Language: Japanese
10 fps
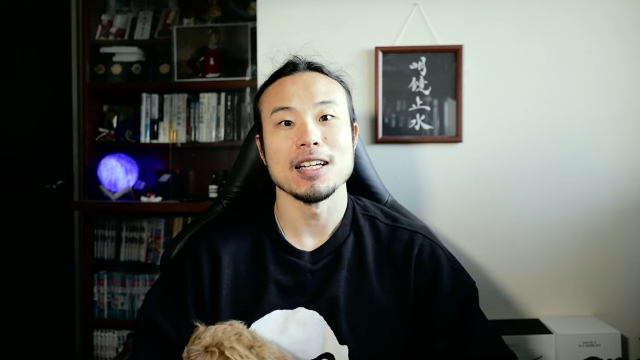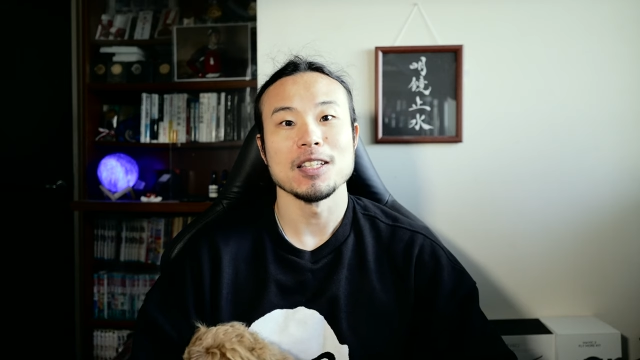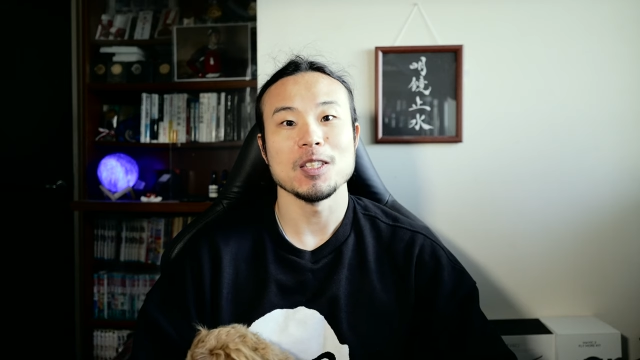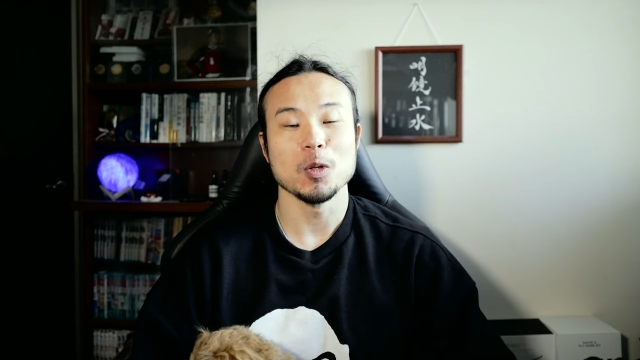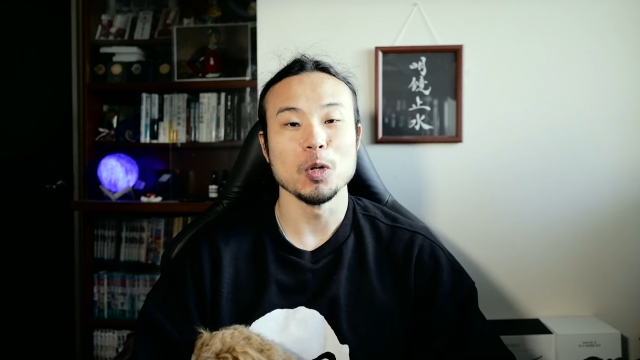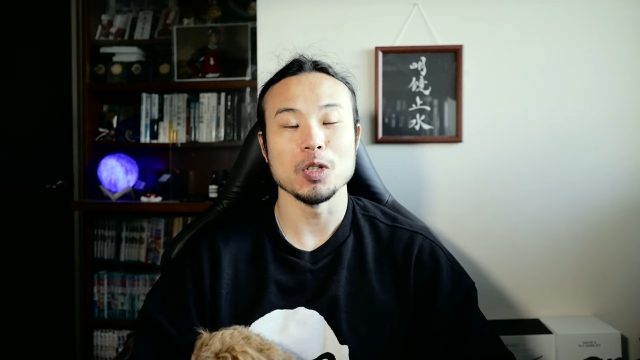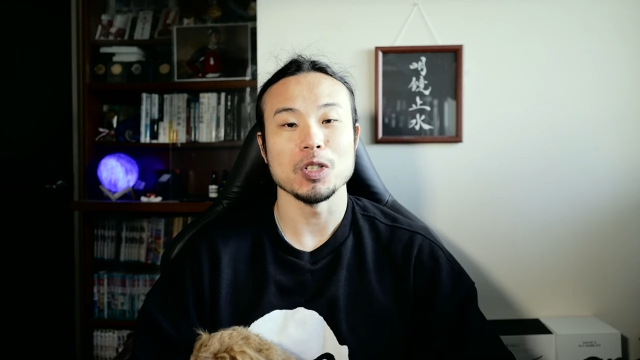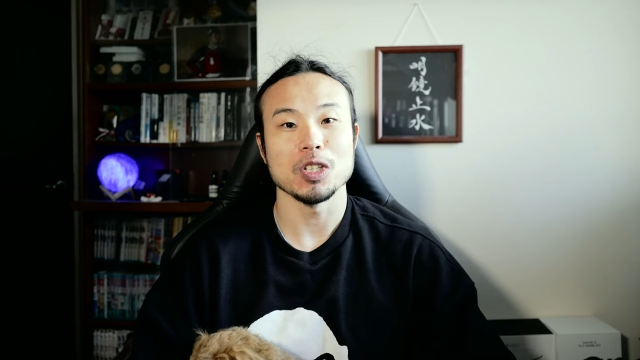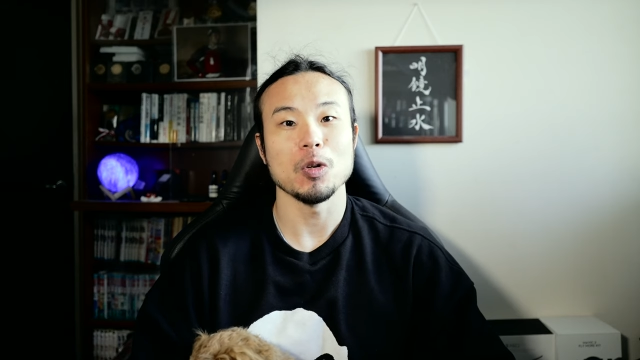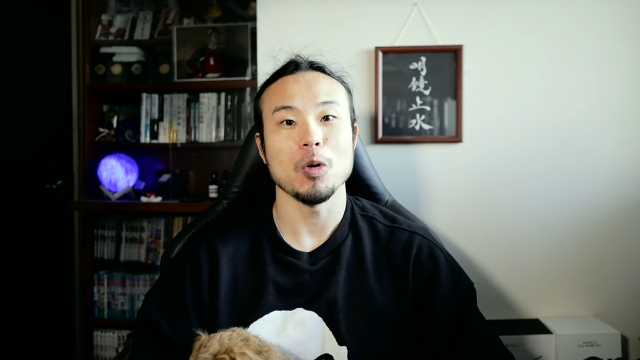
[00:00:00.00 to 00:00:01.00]
すご
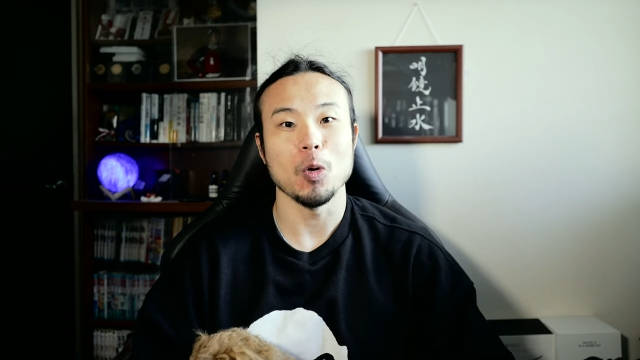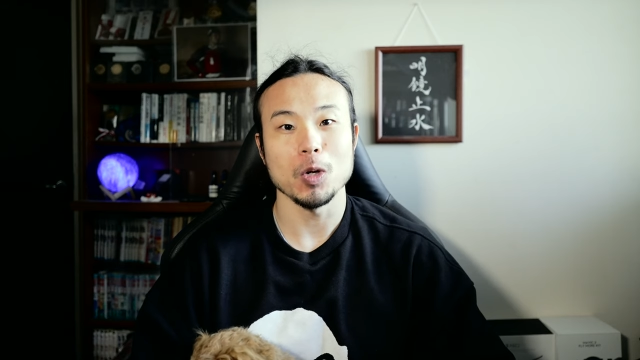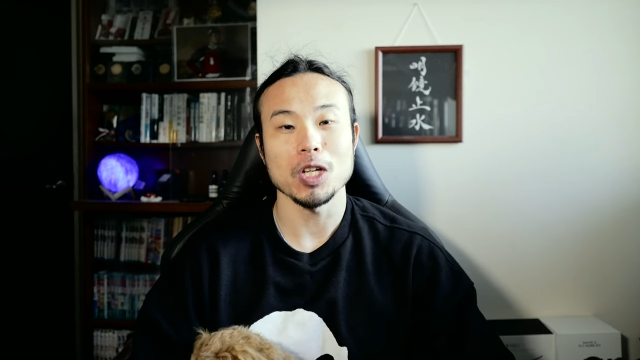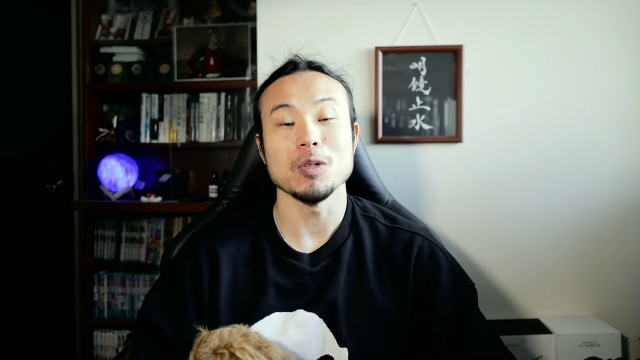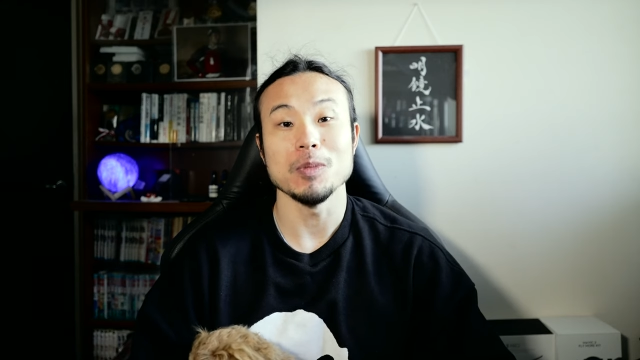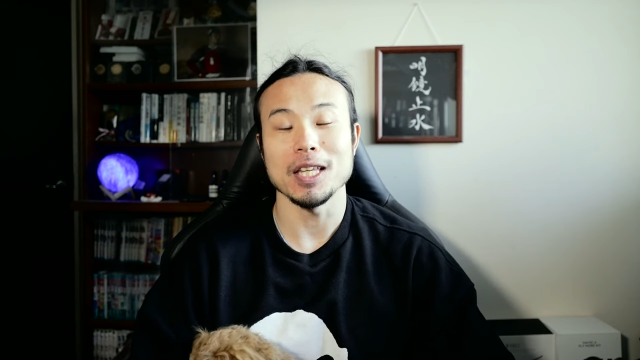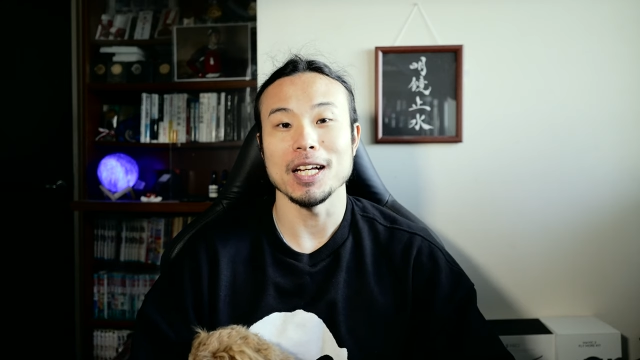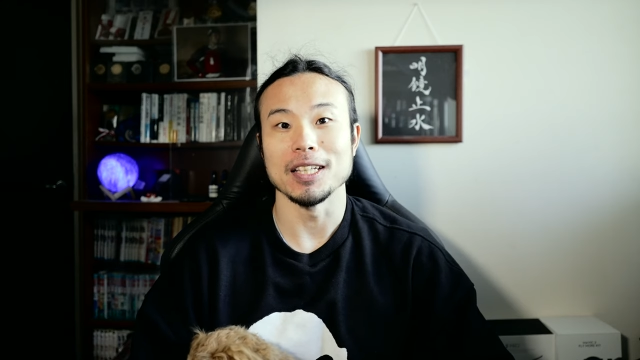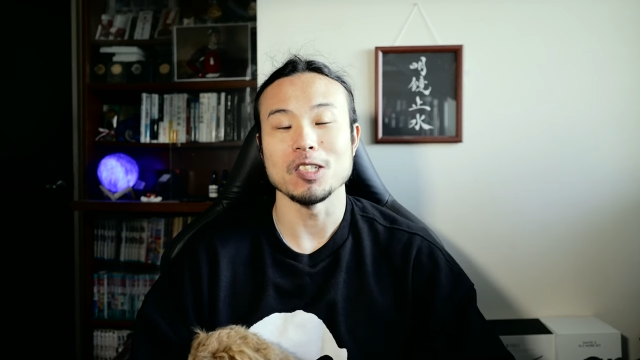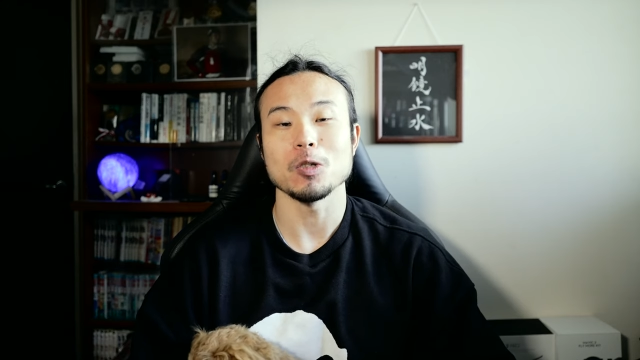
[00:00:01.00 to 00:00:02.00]
く広く大きく見え
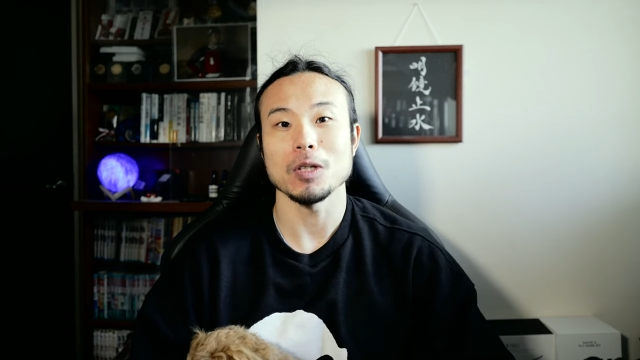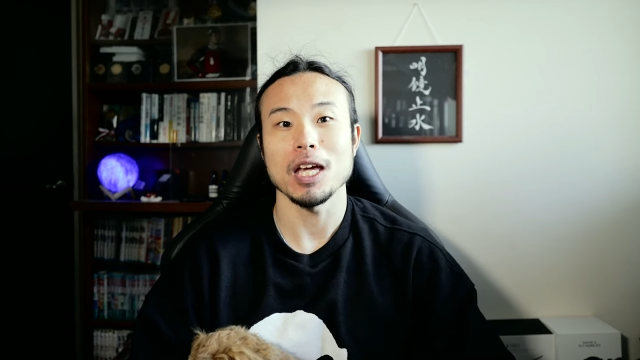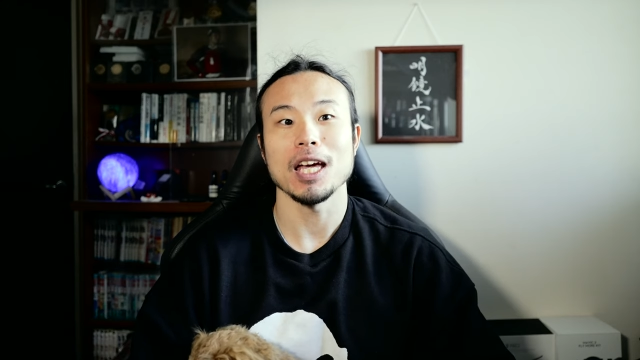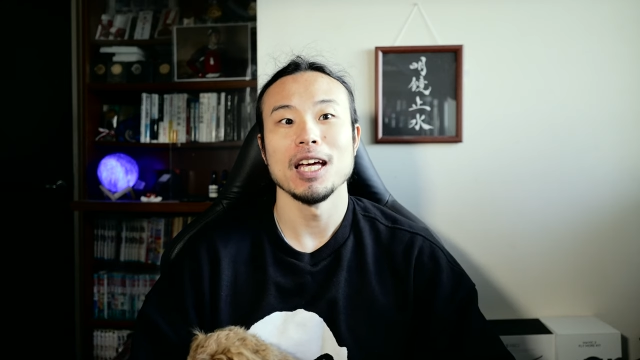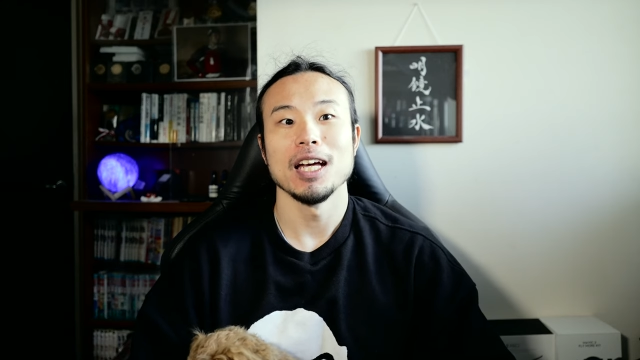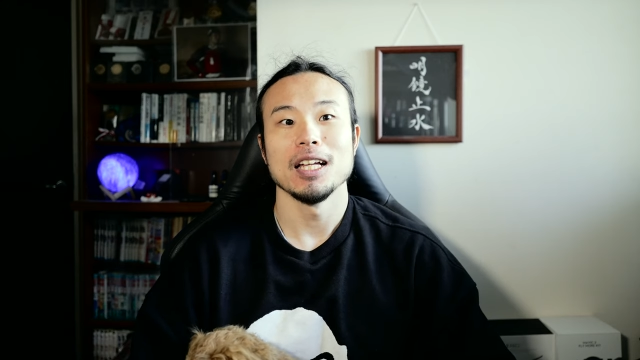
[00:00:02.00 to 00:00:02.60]
たんでしょうね。